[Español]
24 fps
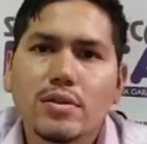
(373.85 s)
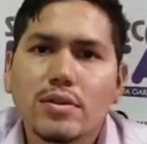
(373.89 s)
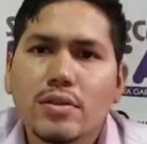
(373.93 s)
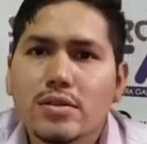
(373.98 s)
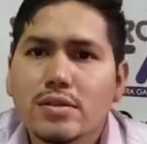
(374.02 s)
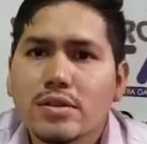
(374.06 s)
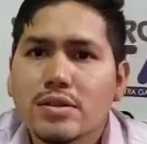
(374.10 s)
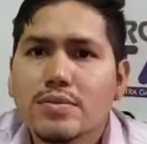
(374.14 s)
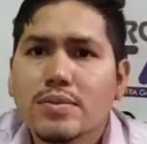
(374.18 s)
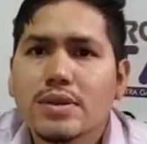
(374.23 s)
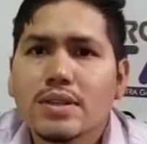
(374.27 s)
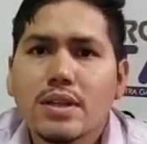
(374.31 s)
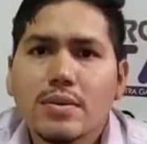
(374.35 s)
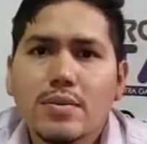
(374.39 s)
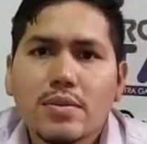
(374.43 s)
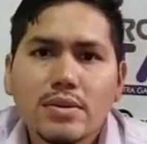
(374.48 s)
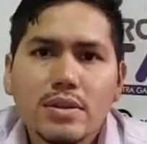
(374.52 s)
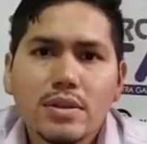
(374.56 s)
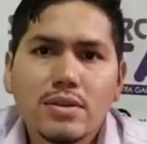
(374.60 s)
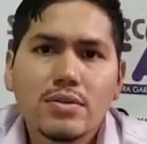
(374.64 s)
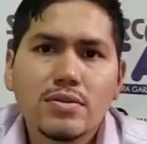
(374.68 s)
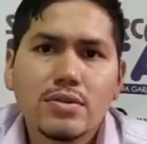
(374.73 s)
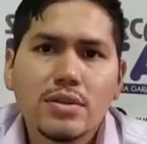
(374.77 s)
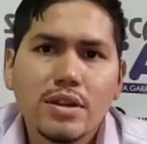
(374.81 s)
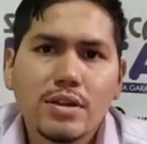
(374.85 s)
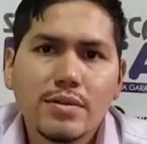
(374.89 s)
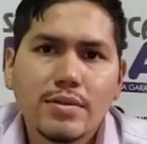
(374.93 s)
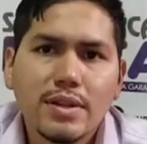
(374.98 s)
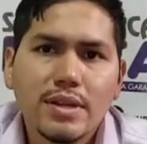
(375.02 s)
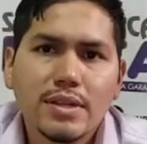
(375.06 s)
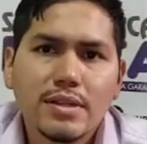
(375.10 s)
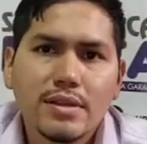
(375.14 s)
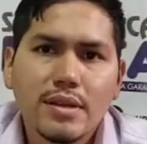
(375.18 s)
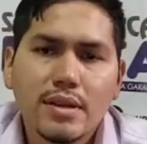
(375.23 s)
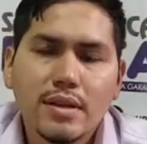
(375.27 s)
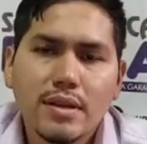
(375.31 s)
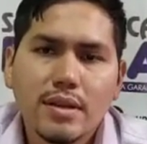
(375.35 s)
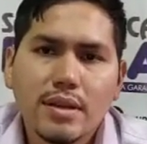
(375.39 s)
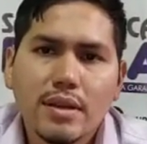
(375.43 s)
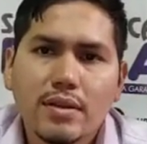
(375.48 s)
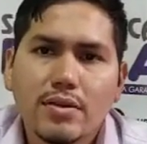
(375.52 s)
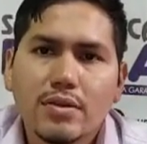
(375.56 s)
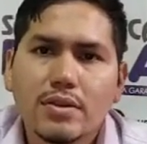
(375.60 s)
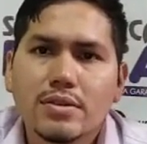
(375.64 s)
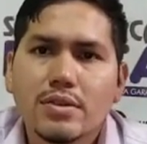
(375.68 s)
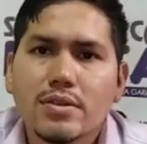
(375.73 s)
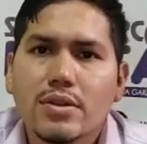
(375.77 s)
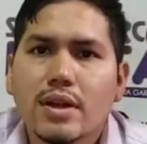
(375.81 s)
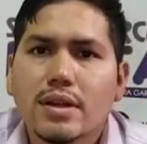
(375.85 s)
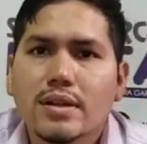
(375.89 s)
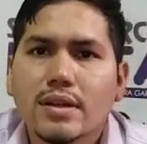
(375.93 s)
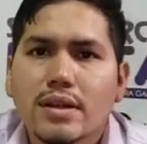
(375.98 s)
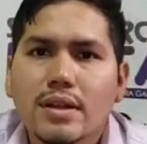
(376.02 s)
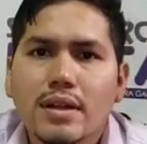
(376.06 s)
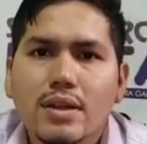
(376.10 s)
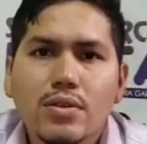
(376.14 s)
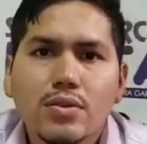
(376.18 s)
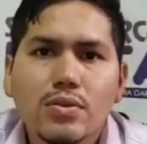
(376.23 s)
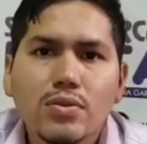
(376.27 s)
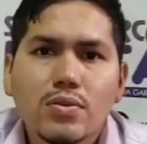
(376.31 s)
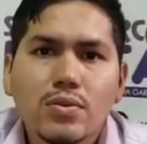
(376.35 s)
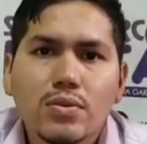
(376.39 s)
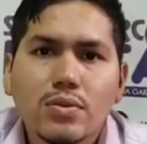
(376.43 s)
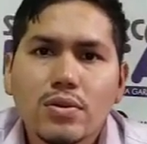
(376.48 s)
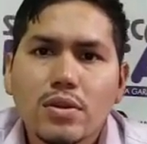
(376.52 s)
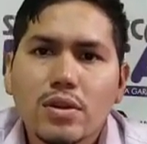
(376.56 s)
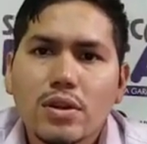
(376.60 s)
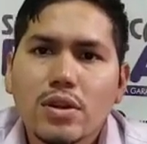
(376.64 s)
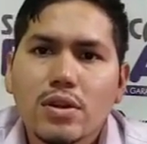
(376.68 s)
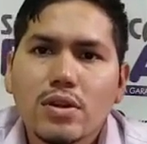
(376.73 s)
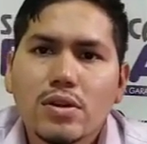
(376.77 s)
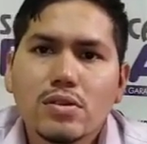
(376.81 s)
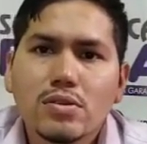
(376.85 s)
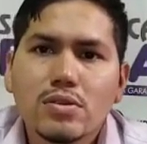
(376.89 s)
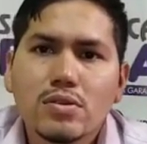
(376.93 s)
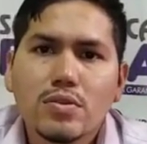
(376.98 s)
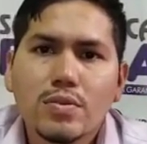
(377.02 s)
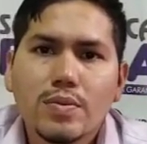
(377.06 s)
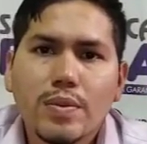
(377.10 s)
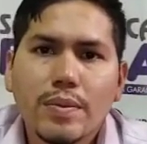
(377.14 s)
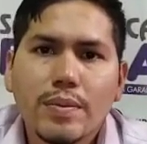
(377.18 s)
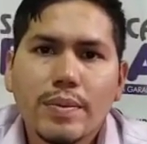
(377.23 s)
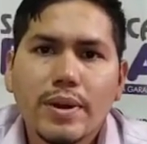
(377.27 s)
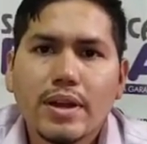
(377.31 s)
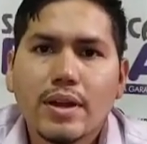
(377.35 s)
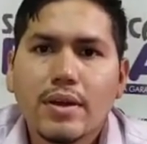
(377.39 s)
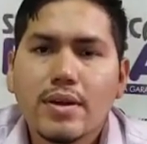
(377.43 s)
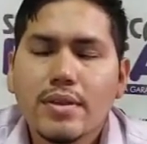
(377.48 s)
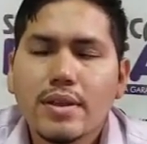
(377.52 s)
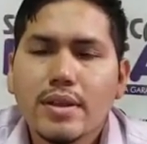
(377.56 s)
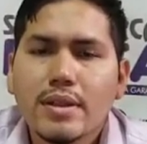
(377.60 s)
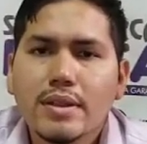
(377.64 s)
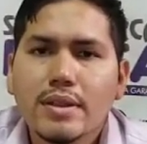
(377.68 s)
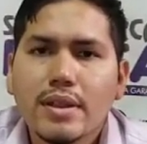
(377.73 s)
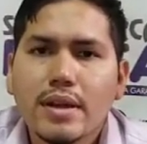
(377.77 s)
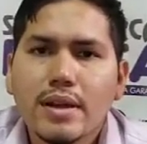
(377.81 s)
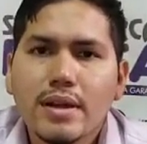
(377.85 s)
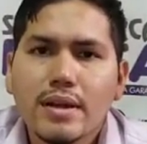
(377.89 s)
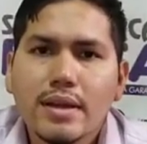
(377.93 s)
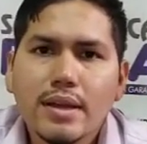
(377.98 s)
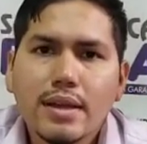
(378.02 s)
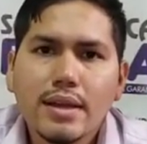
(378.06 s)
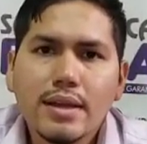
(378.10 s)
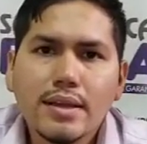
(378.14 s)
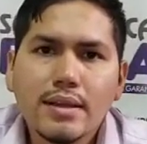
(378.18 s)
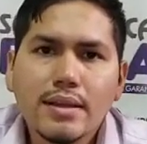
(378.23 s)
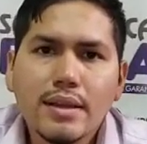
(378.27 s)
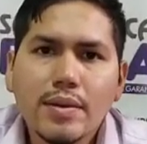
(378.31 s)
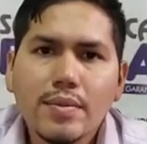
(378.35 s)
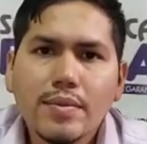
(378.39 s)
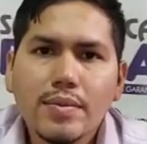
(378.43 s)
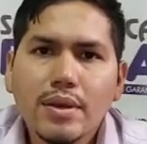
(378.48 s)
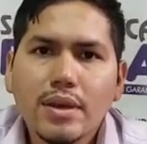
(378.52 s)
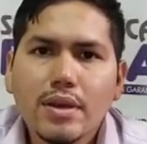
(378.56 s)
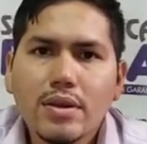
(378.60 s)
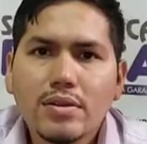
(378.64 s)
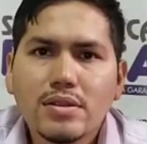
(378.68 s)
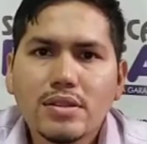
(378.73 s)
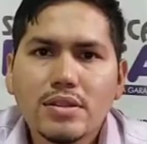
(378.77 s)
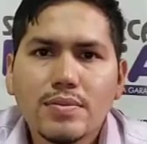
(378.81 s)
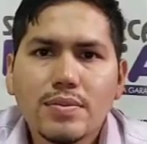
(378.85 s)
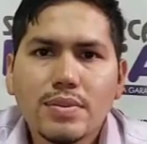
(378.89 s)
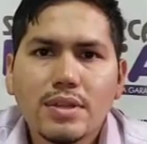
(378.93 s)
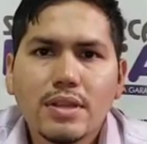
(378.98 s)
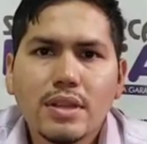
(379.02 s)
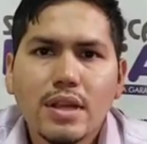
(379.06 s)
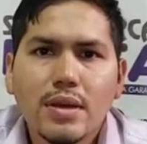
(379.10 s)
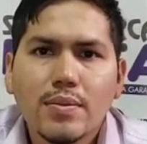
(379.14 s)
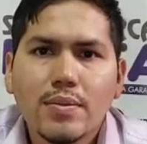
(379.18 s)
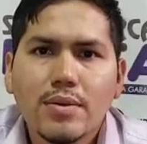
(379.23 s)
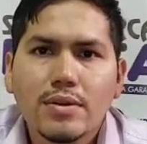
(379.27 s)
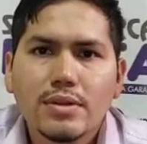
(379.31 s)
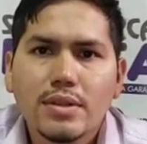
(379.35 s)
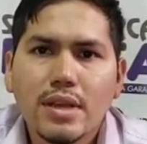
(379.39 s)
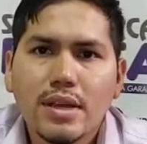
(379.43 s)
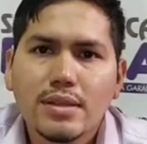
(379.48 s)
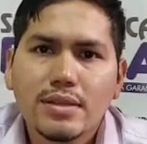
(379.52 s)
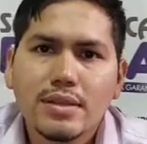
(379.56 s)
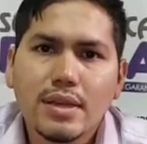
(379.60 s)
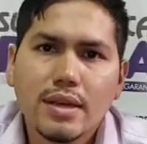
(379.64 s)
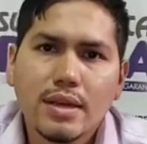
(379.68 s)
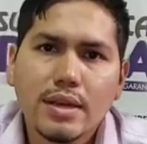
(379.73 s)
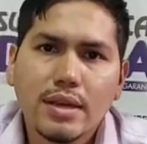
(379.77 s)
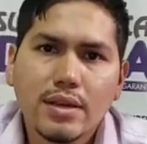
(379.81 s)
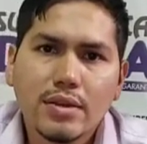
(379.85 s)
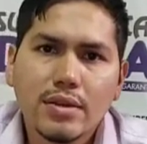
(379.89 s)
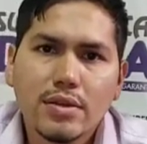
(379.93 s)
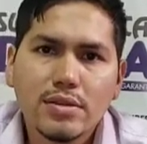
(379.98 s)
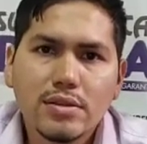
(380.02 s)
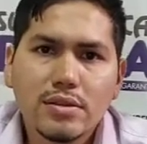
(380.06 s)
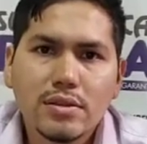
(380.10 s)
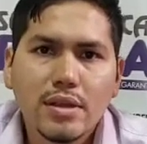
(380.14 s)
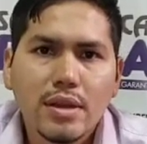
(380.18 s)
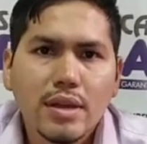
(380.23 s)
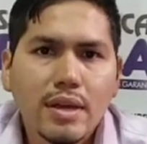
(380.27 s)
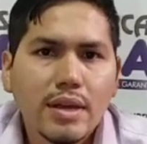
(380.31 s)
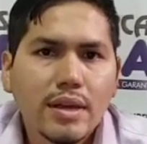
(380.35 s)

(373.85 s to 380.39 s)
Los invitamos a suscribirse en nuestro canal de YouTube Supermercado Dental y también los invitamos a seguirnos